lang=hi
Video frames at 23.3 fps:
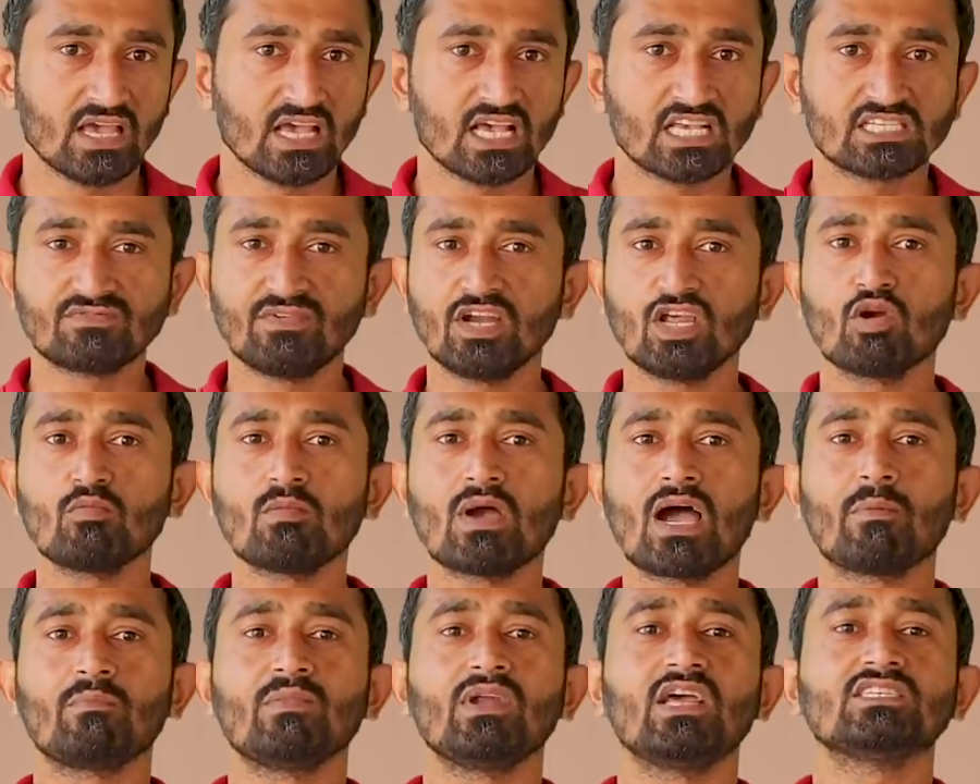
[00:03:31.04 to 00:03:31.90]
इस वीडियो
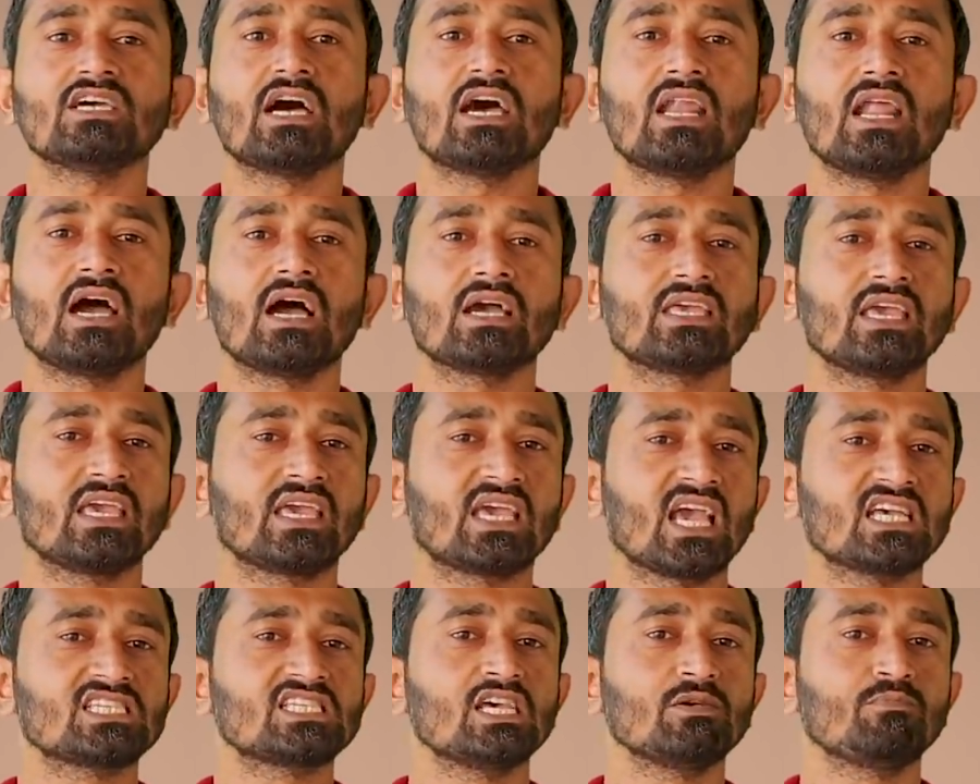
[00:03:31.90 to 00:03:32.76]
में आपने जाना कि
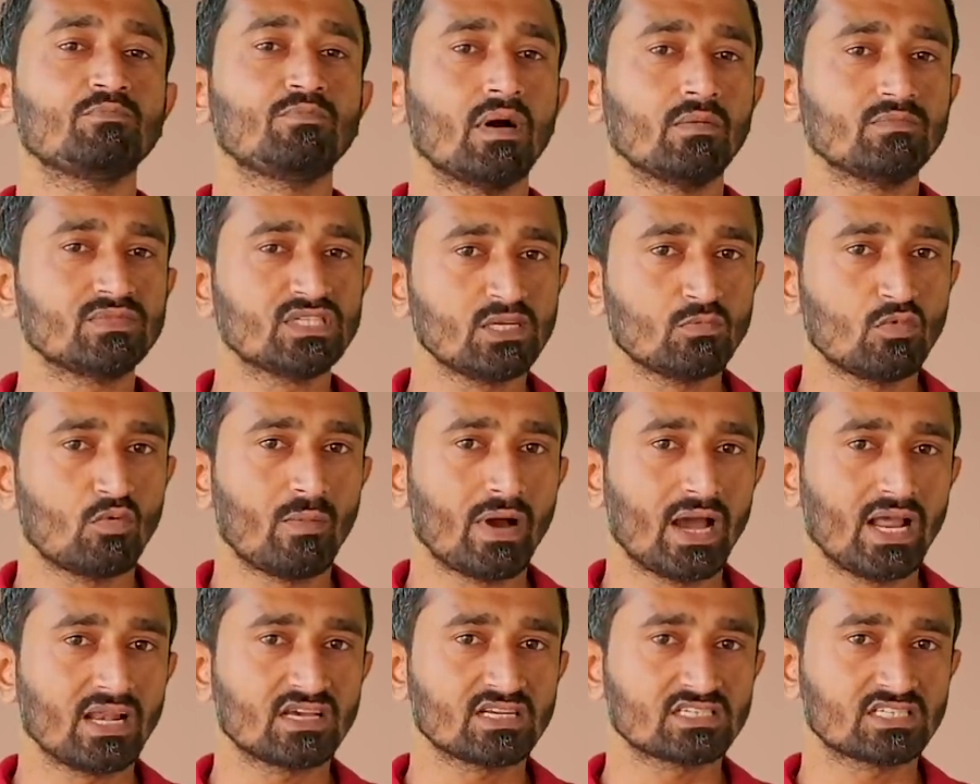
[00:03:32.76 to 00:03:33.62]
कैसे PUBG
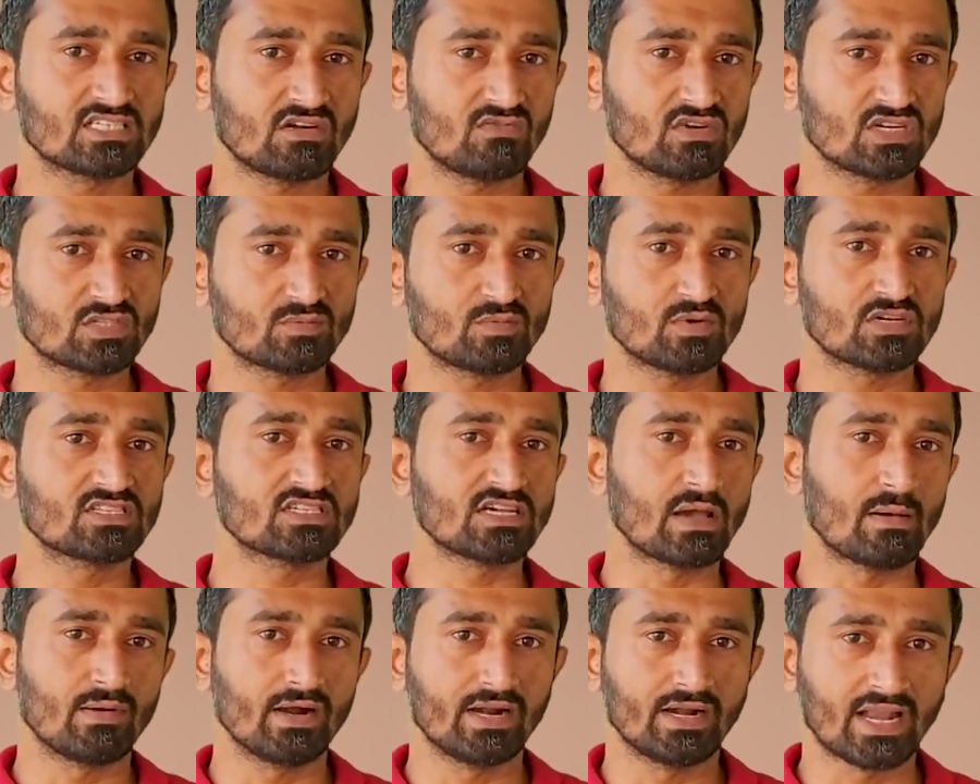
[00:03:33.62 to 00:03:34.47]
मोबाइल के सर्वर्स पर
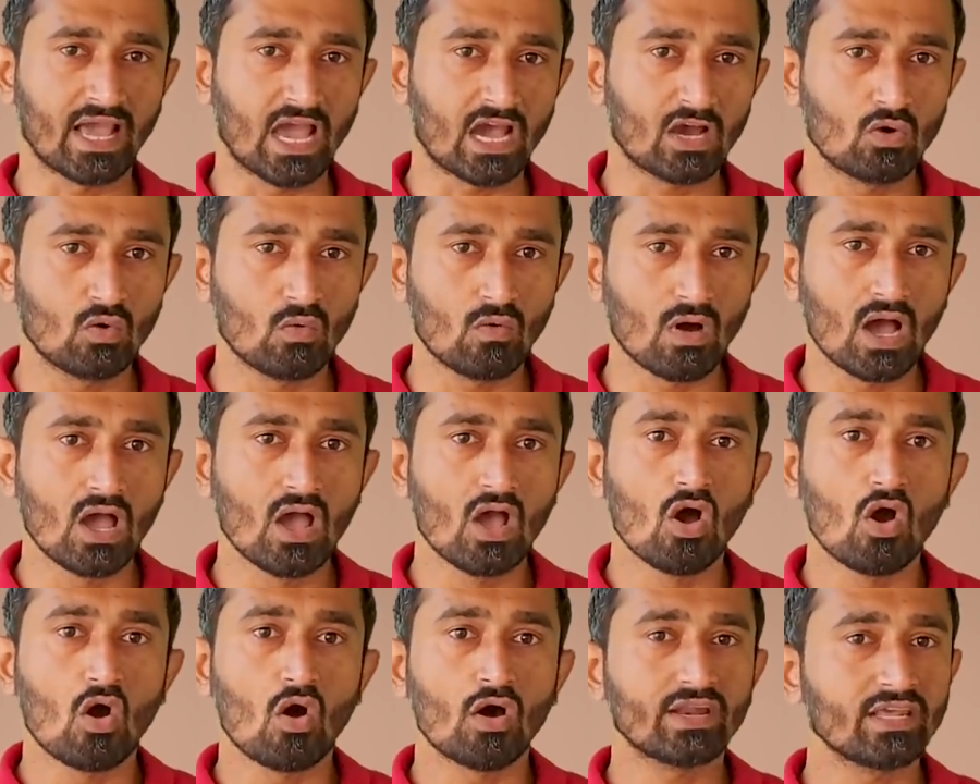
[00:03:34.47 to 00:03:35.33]
साइबर अटैक हुआ
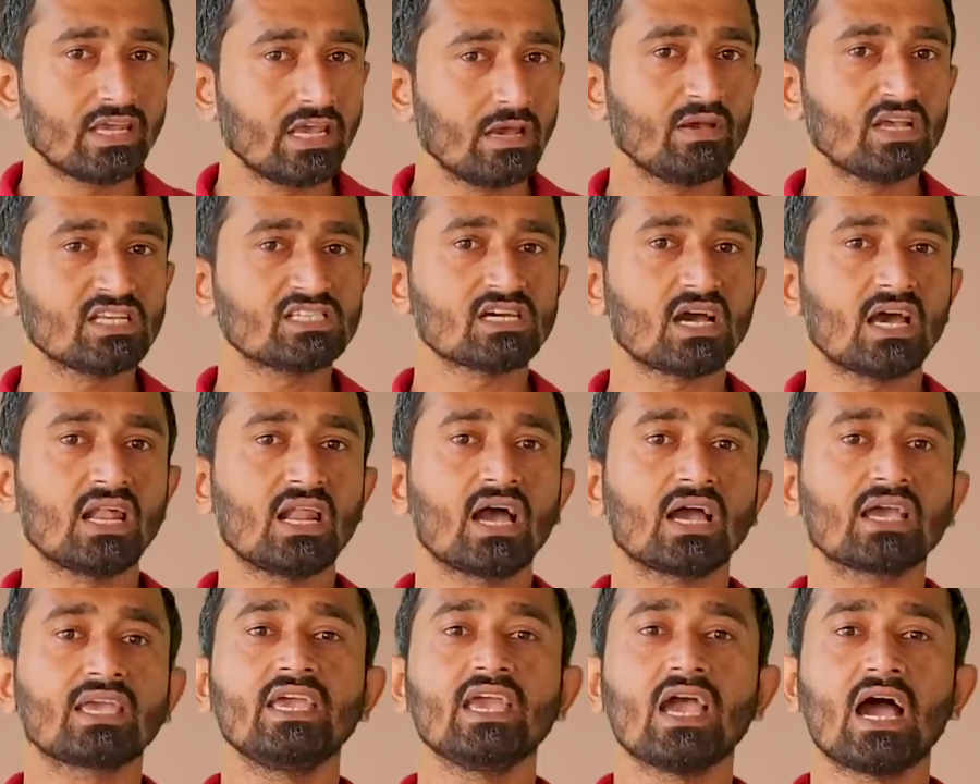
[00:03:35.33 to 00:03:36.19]
और ये भी
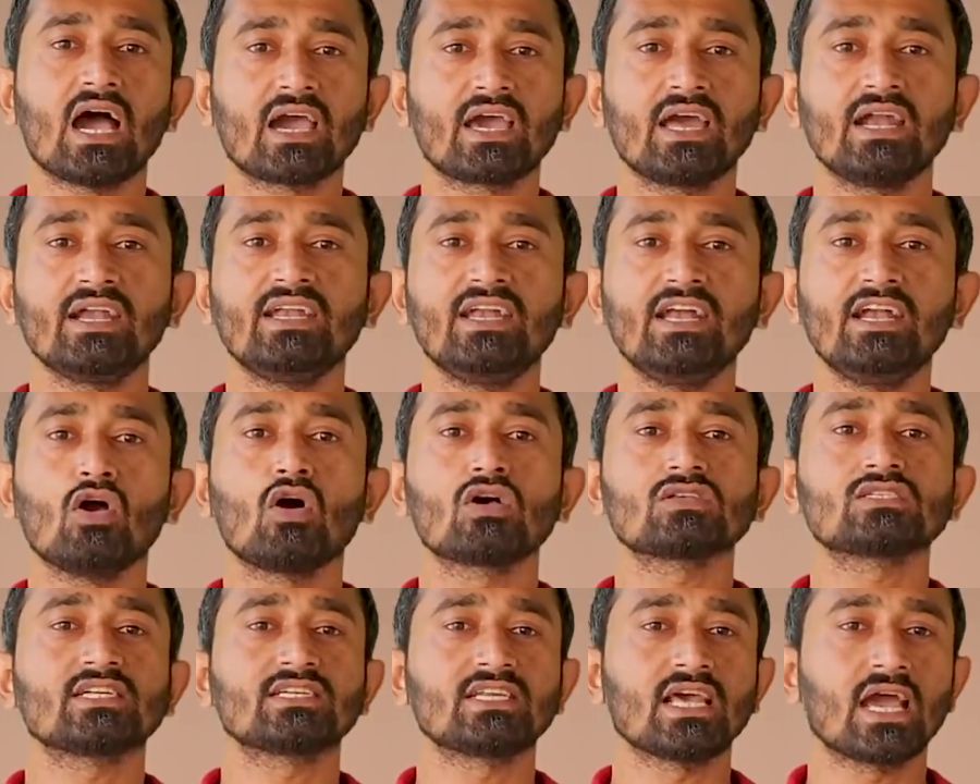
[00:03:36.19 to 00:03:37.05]
जाना कि आखिर
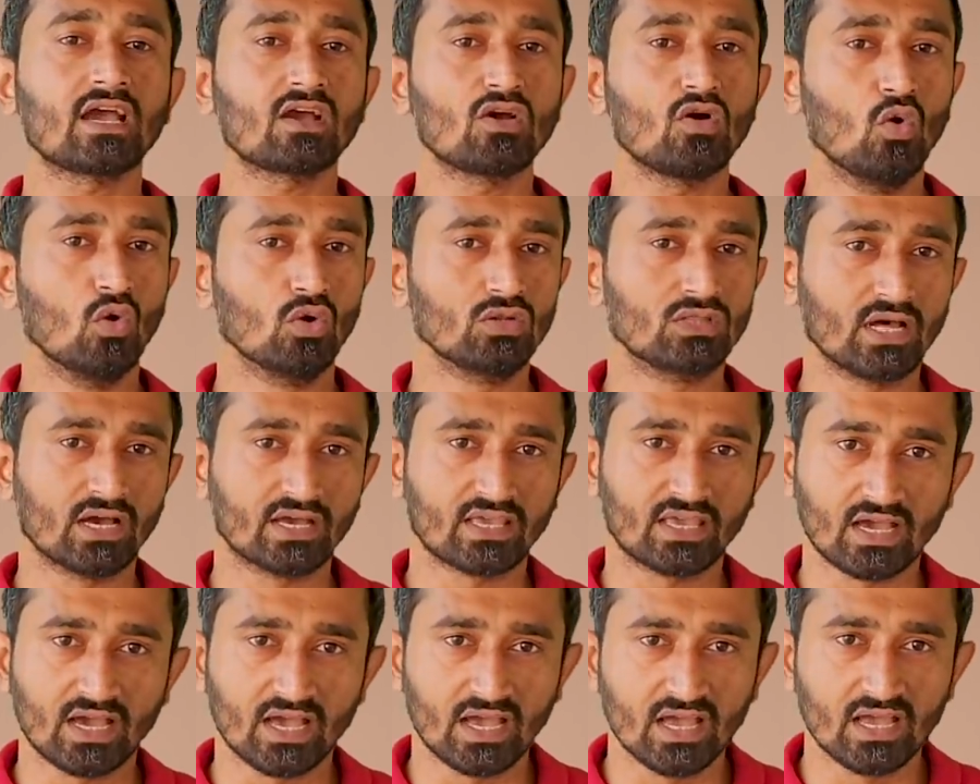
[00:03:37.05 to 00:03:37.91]
डीडॉस अटैक होता
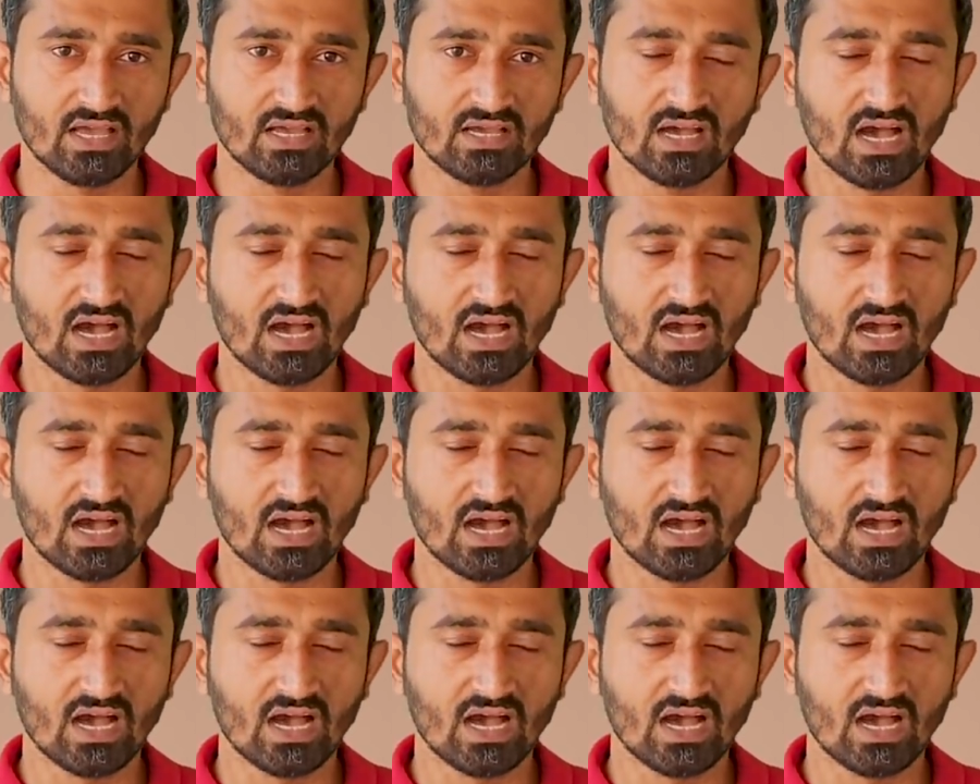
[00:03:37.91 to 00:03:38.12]
क्या है